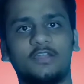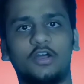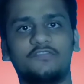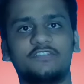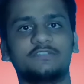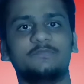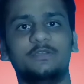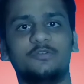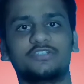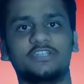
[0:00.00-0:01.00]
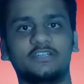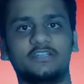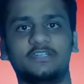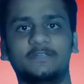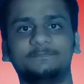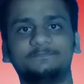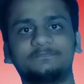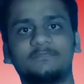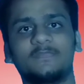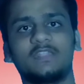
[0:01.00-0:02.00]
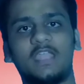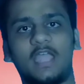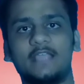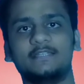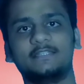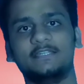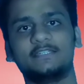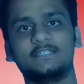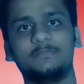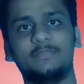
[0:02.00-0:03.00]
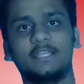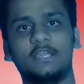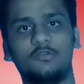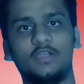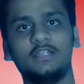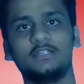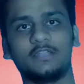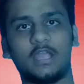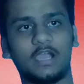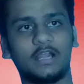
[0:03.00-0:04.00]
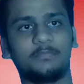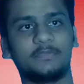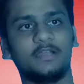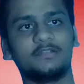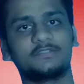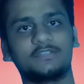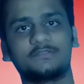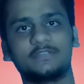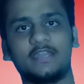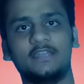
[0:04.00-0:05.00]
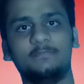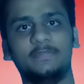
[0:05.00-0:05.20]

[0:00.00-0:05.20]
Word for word: और भी इस वीडियो को शेयर करिए ऐसे तीन स्टेप बताऊँगा अगर आपका चैनल